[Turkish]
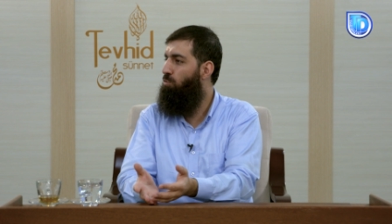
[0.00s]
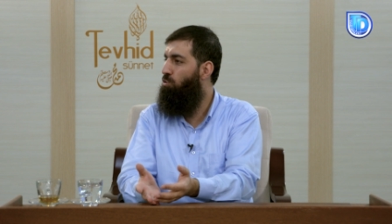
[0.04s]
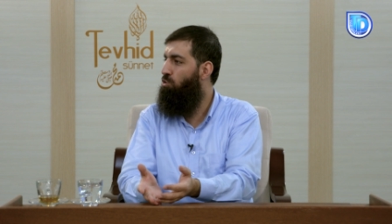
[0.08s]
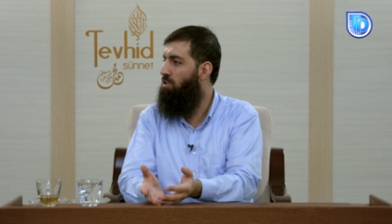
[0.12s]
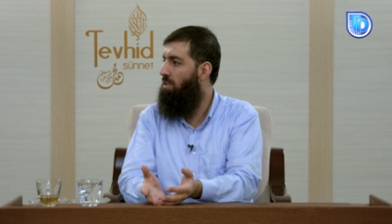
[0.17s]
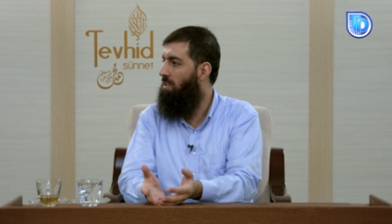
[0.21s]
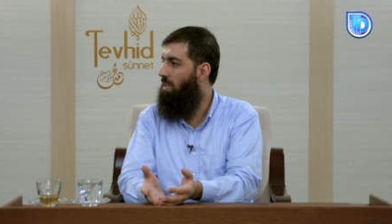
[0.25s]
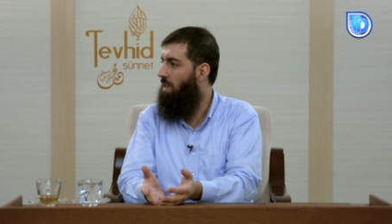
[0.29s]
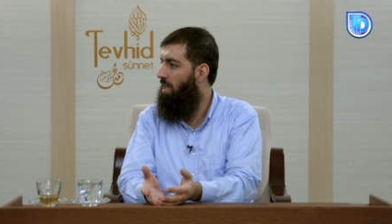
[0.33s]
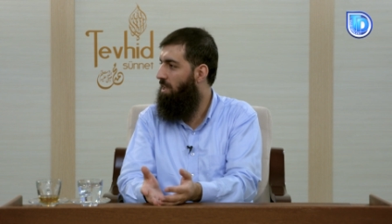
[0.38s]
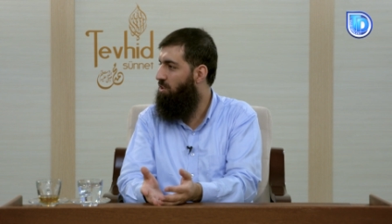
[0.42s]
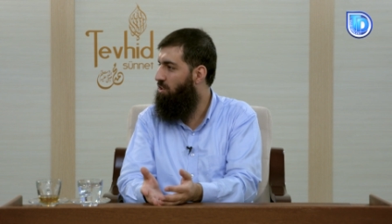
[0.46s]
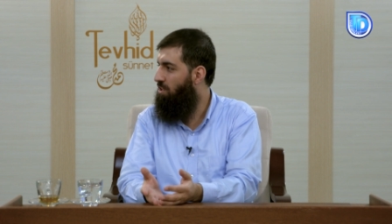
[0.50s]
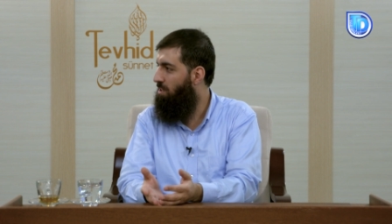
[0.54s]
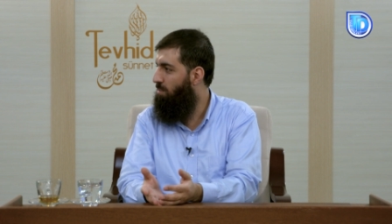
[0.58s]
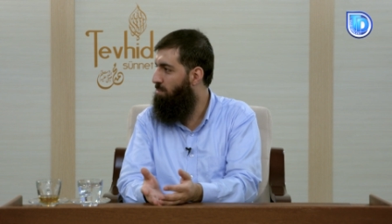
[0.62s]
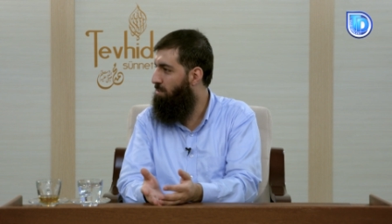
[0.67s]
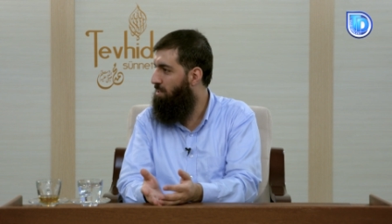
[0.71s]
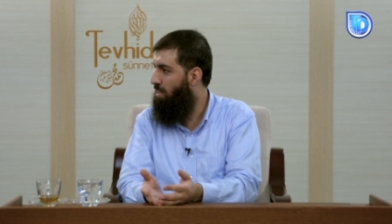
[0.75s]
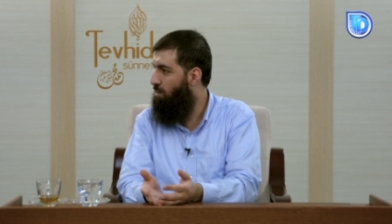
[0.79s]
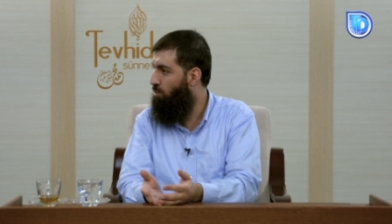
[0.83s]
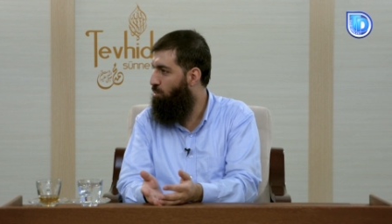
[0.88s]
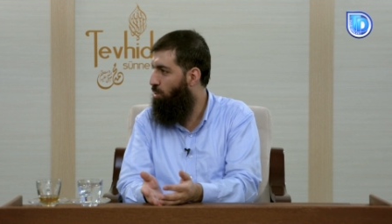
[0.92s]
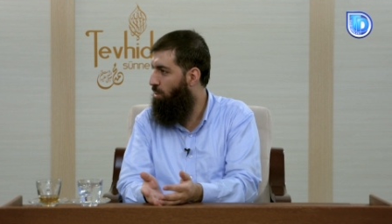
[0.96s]
bu işin ilacını
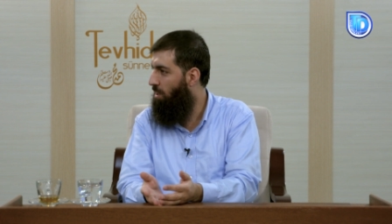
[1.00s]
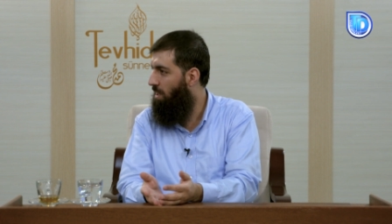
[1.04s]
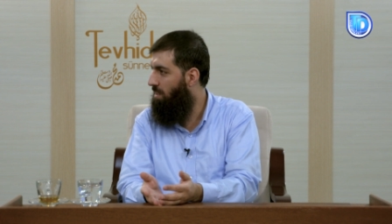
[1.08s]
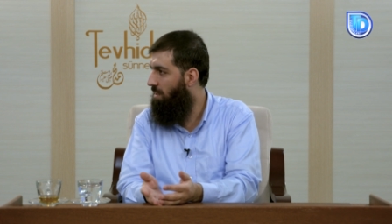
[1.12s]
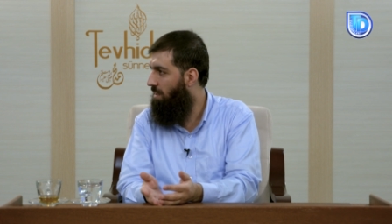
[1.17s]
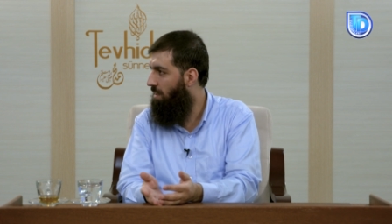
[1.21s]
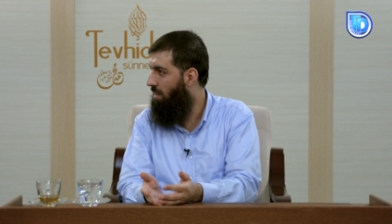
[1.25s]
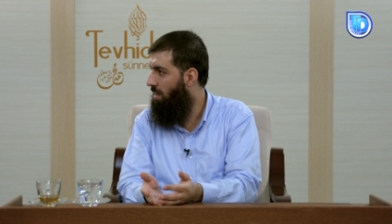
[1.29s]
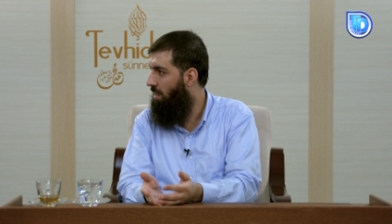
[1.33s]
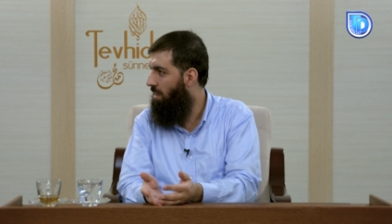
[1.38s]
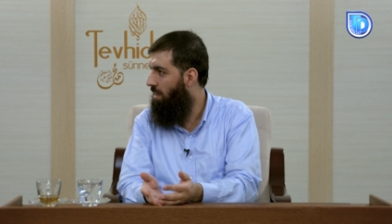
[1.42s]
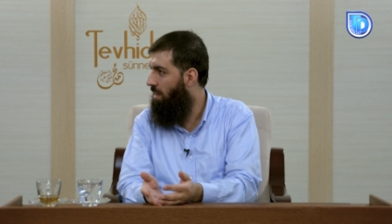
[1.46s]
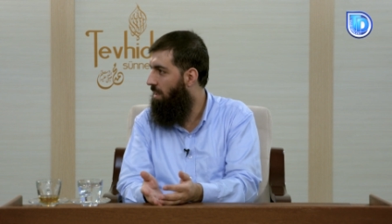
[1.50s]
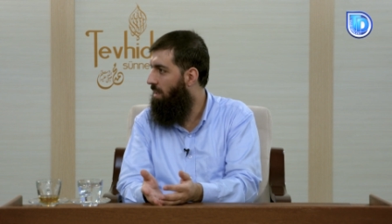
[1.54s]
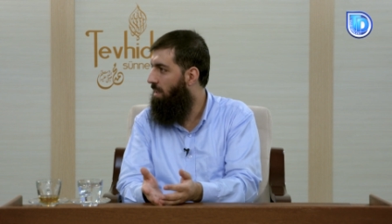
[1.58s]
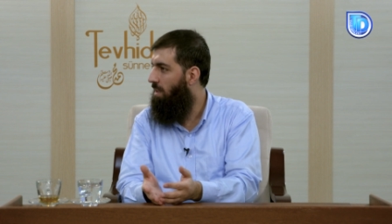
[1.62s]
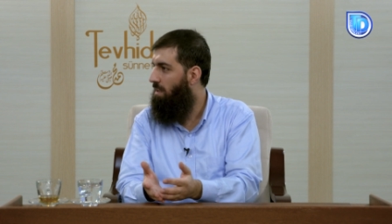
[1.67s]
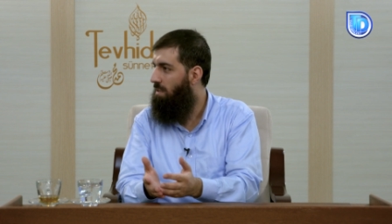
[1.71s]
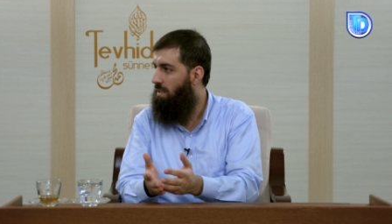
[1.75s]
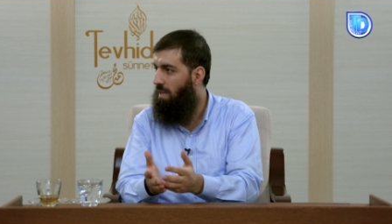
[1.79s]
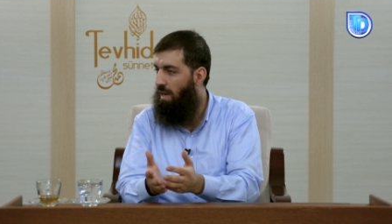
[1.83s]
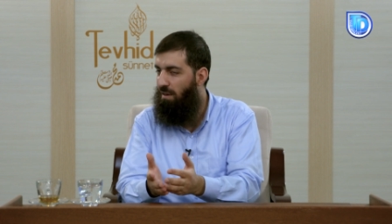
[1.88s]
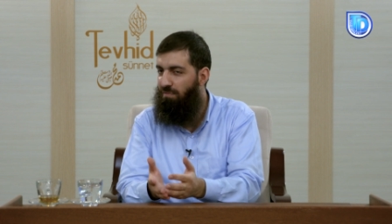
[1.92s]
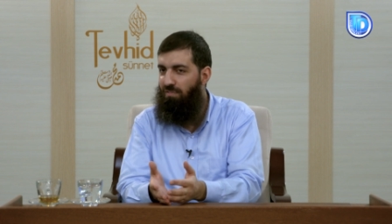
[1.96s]
bize söyledi.
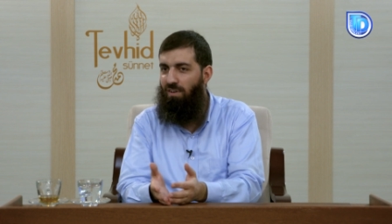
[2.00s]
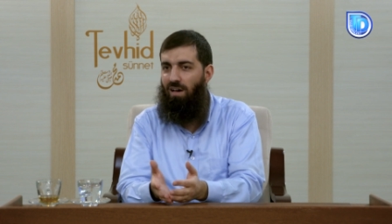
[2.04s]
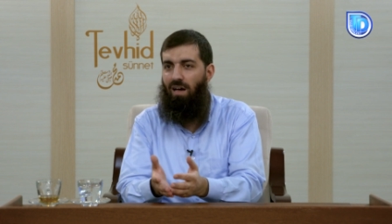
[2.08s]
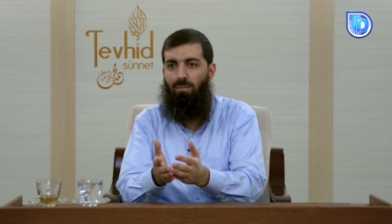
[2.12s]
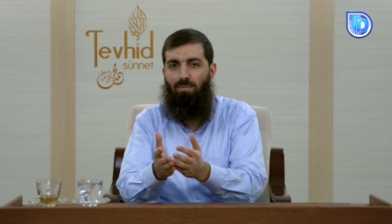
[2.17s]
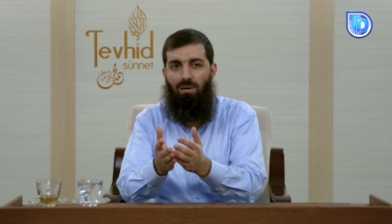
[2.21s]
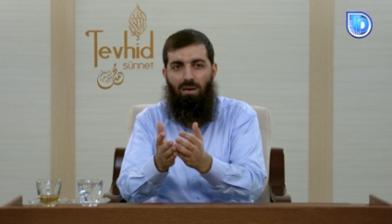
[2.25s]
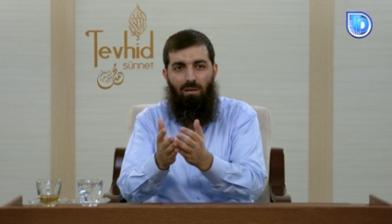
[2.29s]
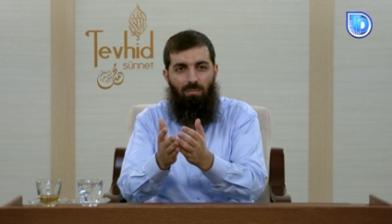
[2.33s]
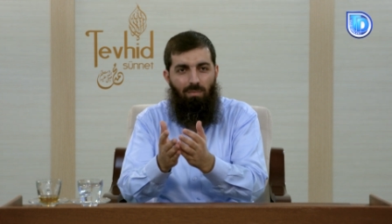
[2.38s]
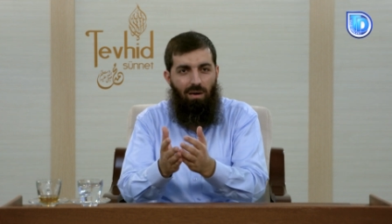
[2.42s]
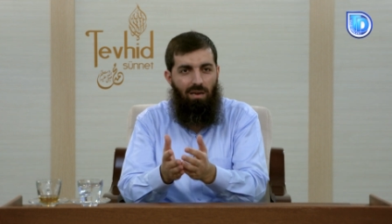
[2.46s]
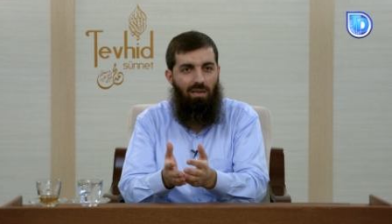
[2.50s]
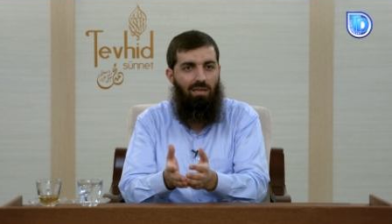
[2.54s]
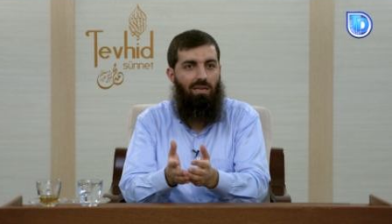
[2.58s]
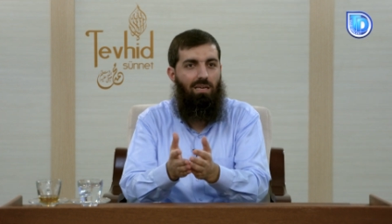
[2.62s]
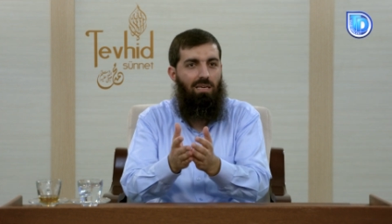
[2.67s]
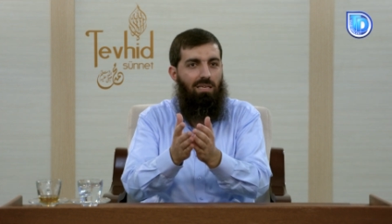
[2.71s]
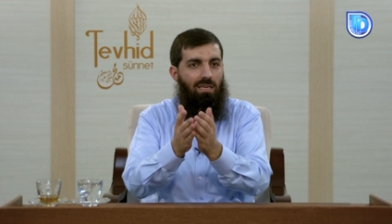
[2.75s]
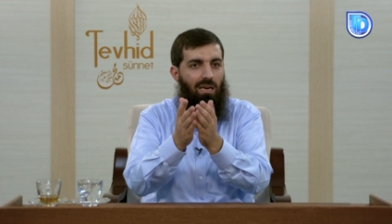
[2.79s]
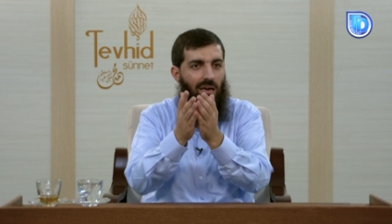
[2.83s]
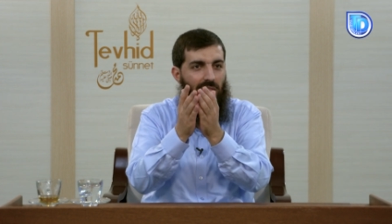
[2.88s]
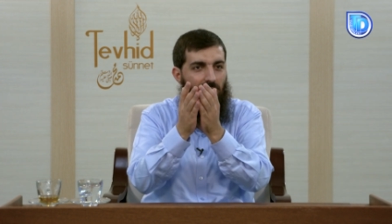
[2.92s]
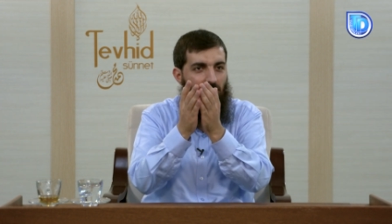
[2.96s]
Kefa bil
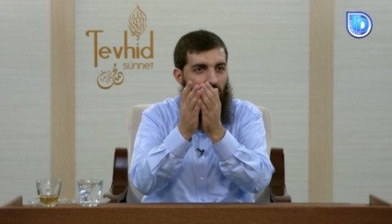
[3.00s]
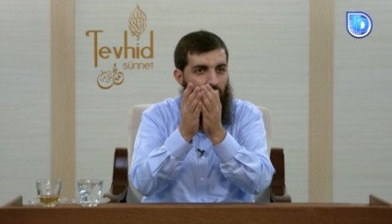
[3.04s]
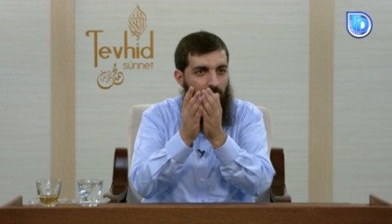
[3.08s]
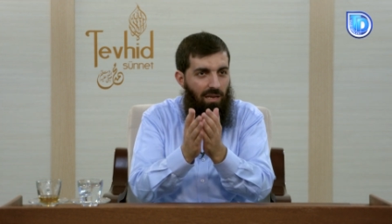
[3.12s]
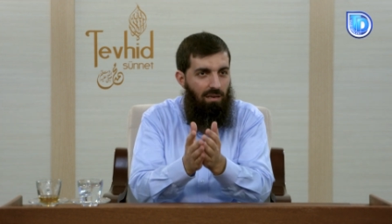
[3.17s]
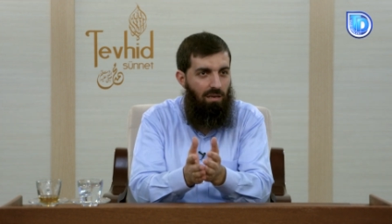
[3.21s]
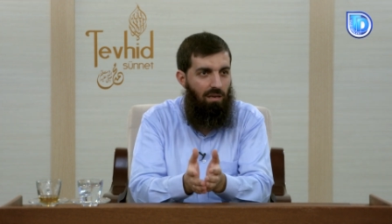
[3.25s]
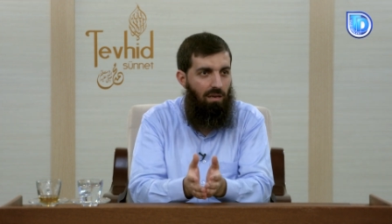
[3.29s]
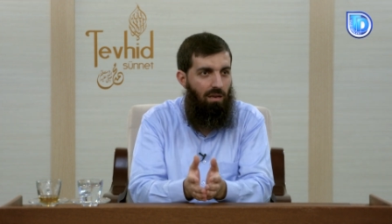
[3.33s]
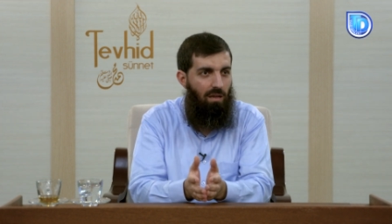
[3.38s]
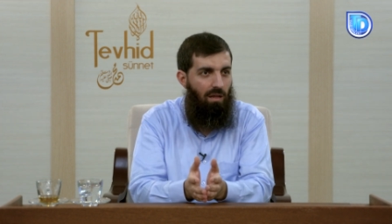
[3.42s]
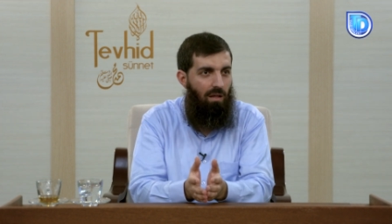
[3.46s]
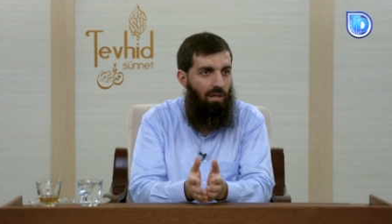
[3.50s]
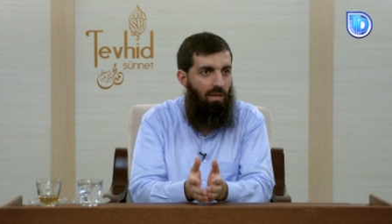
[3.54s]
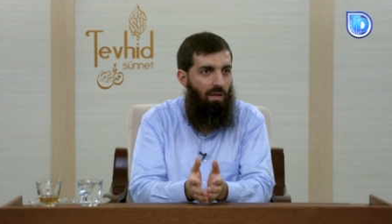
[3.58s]
mer'i keziben